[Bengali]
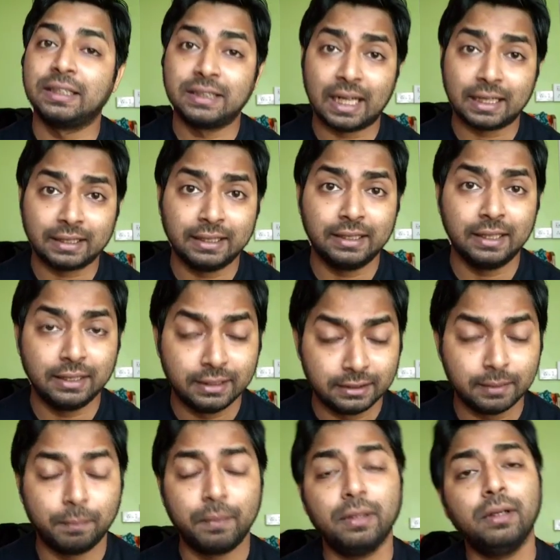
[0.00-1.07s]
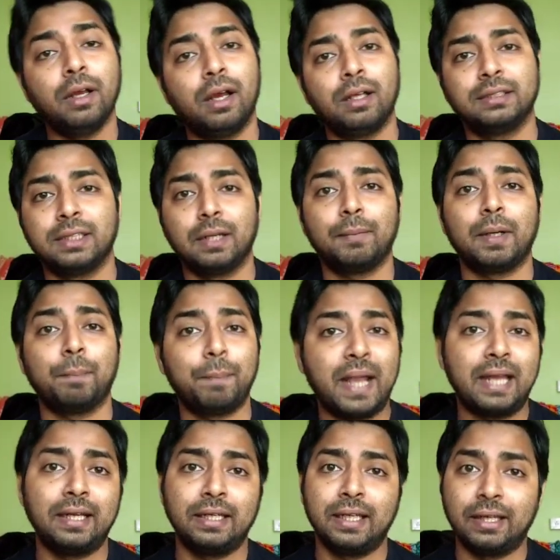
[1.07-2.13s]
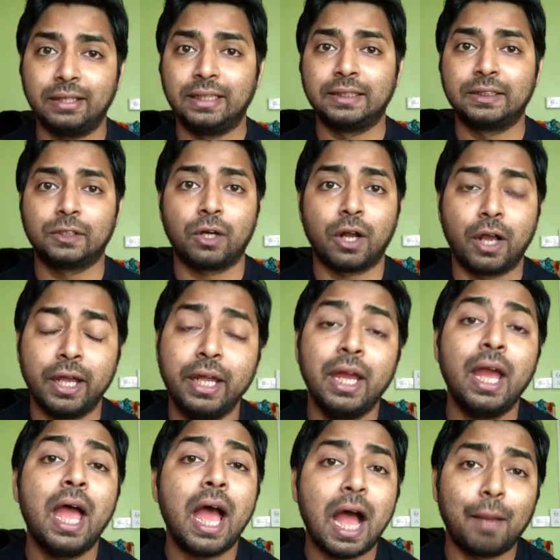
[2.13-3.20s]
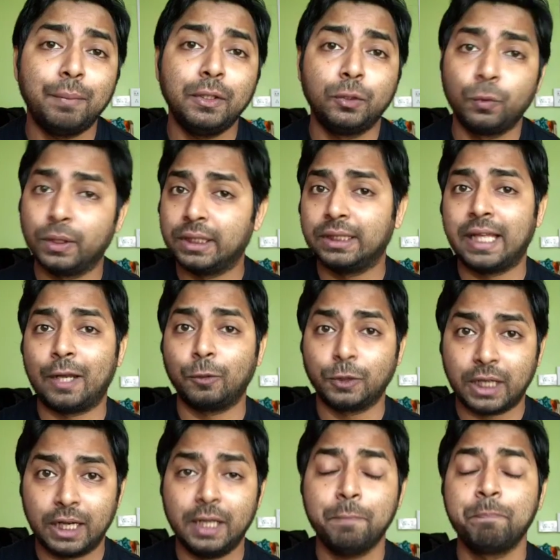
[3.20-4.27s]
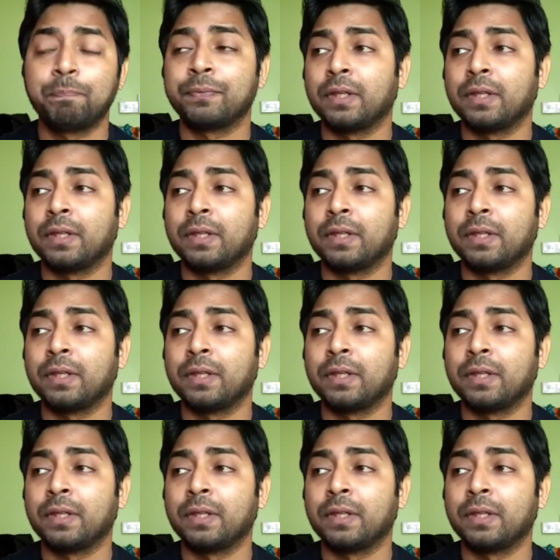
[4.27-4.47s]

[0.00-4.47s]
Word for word: সাতাশে ডিসেম্বর সিনেমাটা প্যান ইন্ডিয়া রিলিজ করা হয় আমি দু সালে